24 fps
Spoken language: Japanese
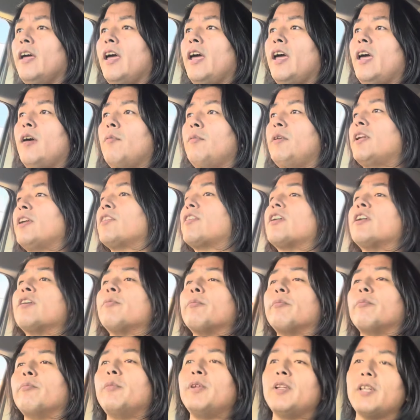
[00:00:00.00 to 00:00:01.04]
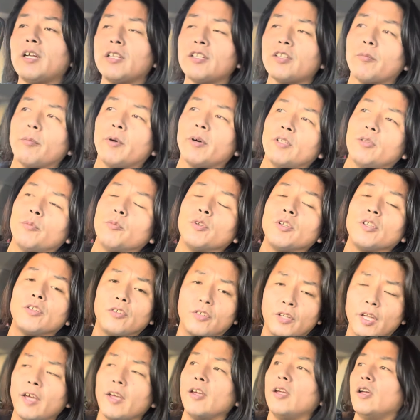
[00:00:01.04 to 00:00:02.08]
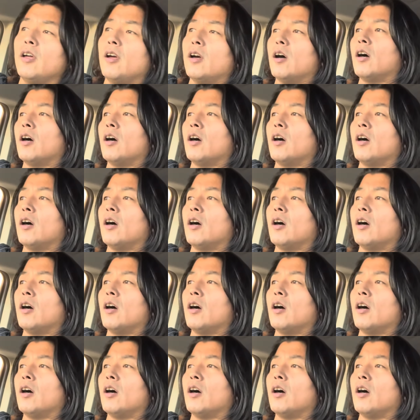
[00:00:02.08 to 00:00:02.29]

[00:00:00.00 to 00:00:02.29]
え皆さんの、皆様にもですね、